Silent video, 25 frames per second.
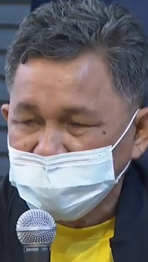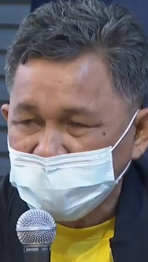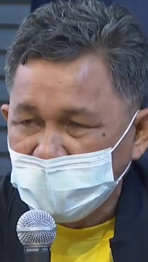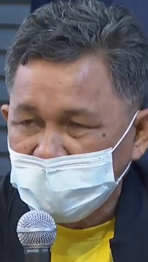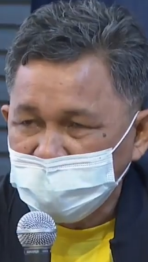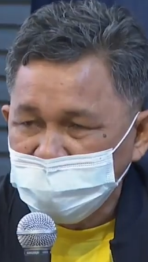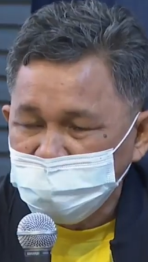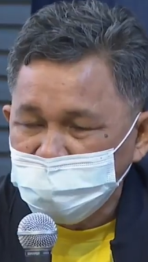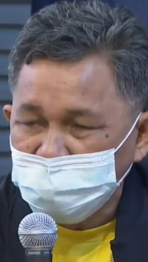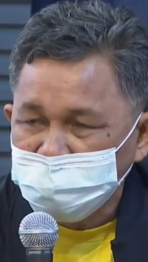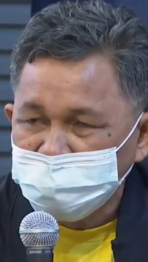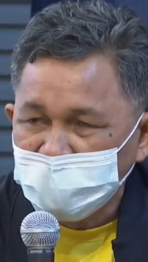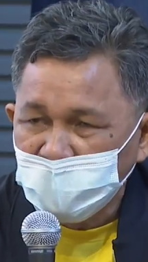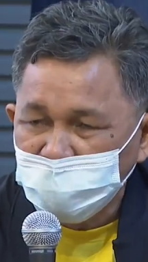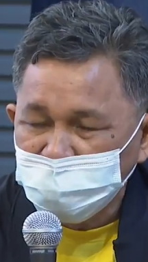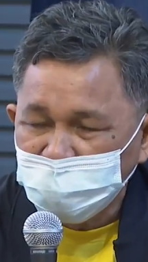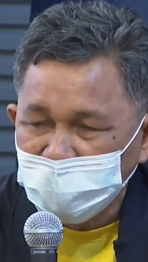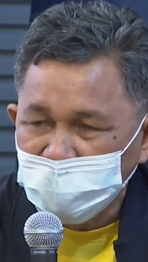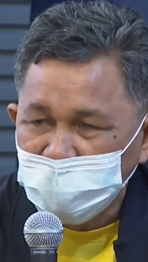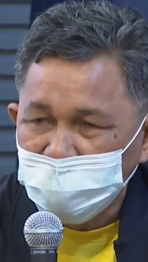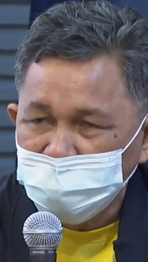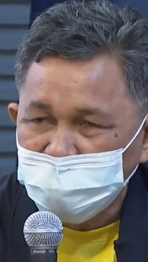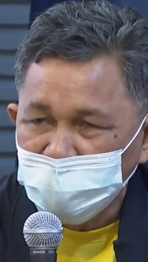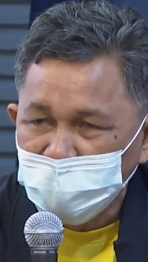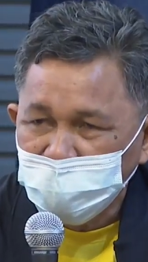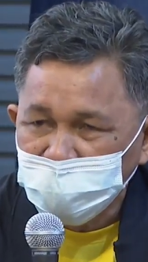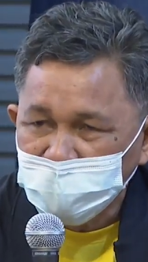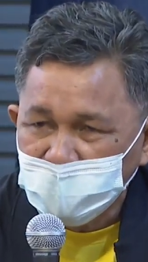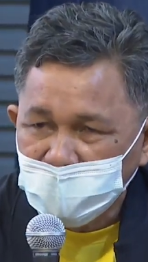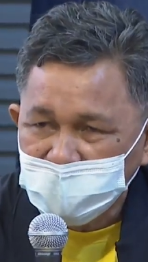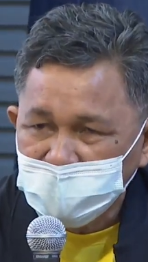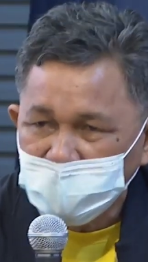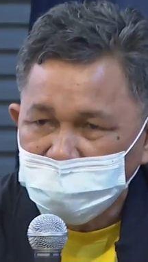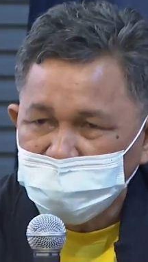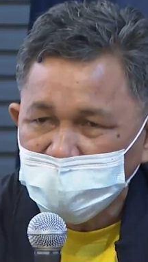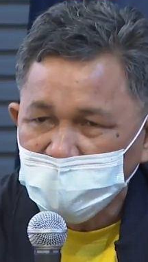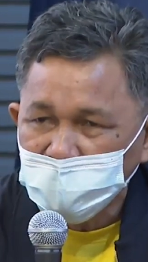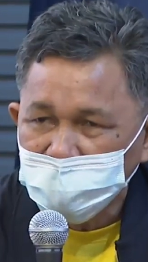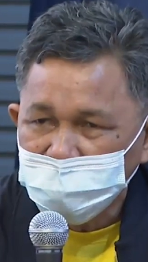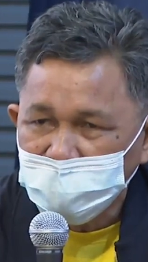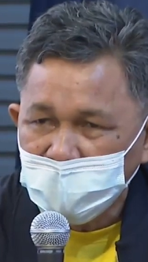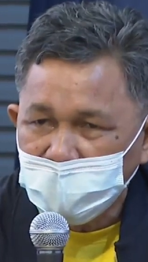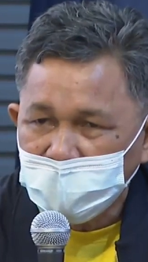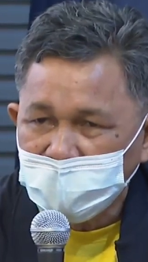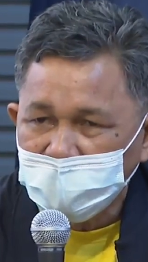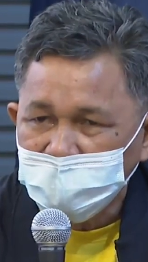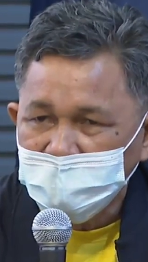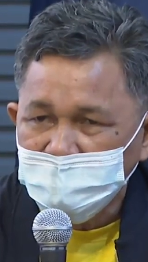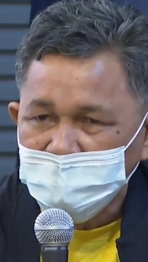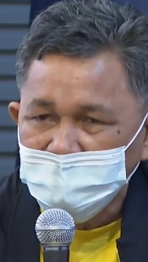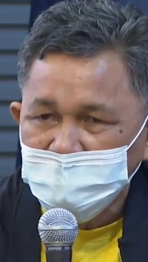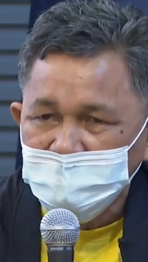ดสถานีรถไฟหัวลำโพงนั้น เนี่ยผมคิดว่า